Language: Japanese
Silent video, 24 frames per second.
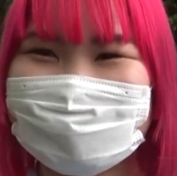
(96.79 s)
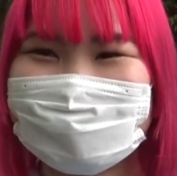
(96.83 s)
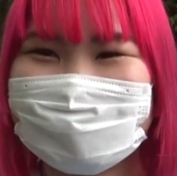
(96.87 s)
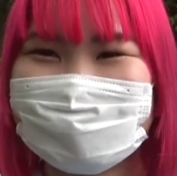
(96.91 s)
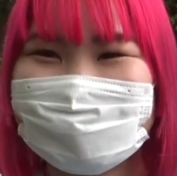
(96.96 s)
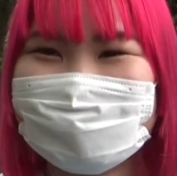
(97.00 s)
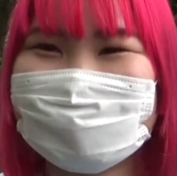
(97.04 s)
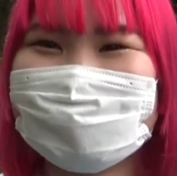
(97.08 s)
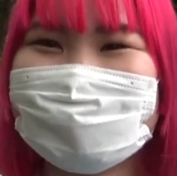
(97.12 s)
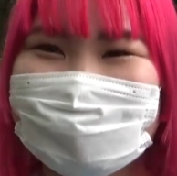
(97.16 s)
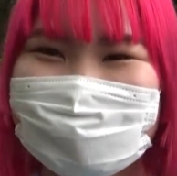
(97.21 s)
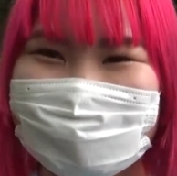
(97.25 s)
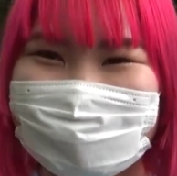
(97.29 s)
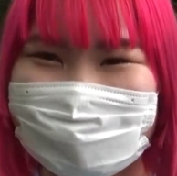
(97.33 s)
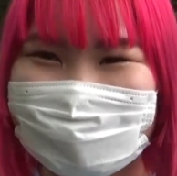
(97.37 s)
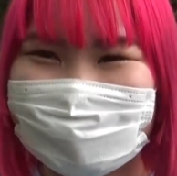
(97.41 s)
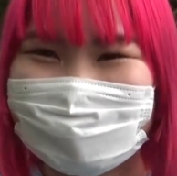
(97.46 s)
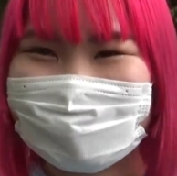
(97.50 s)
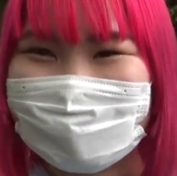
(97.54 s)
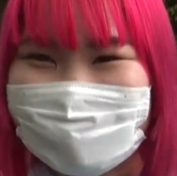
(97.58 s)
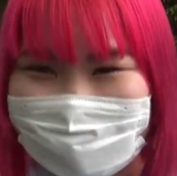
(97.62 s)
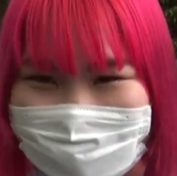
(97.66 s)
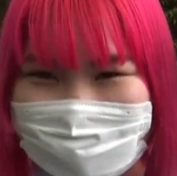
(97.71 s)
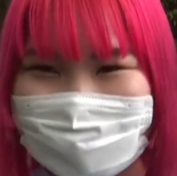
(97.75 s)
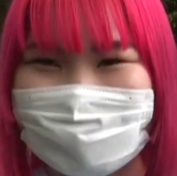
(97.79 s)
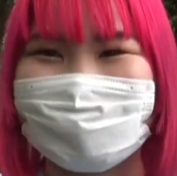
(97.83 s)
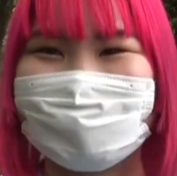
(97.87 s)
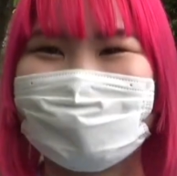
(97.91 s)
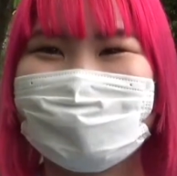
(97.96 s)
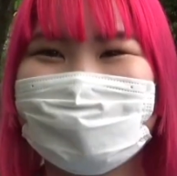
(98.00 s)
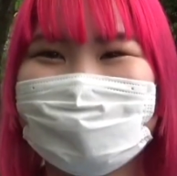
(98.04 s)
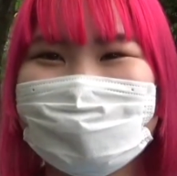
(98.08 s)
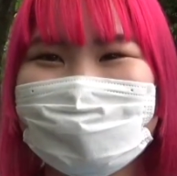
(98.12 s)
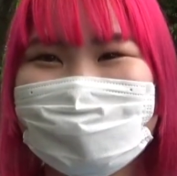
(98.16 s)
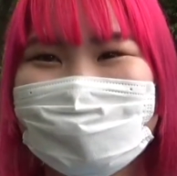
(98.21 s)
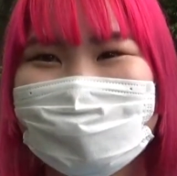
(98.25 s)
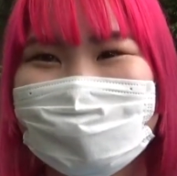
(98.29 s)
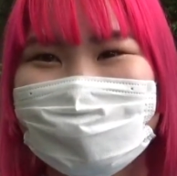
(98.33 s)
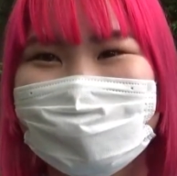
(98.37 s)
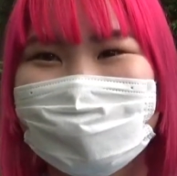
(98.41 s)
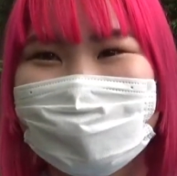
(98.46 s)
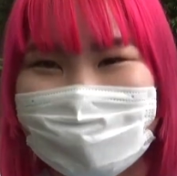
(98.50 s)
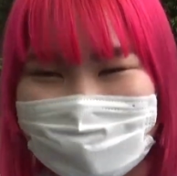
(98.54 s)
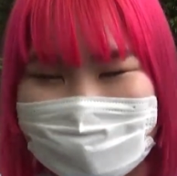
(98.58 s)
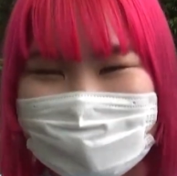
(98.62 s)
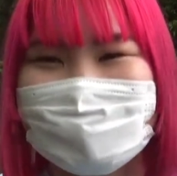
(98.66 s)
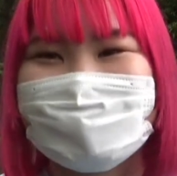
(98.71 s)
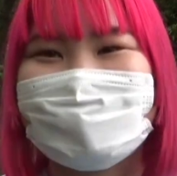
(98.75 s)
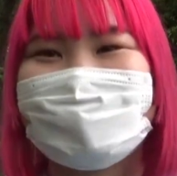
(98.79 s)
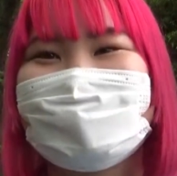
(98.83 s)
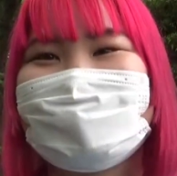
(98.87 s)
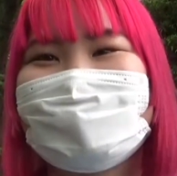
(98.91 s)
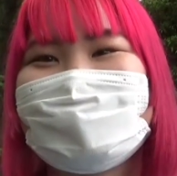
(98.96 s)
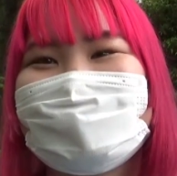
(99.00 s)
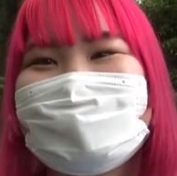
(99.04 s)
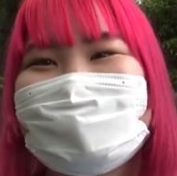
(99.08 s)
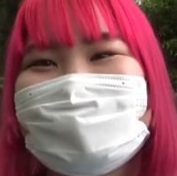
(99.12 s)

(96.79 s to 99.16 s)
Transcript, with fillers: 明日からどういうどう明日はどういうな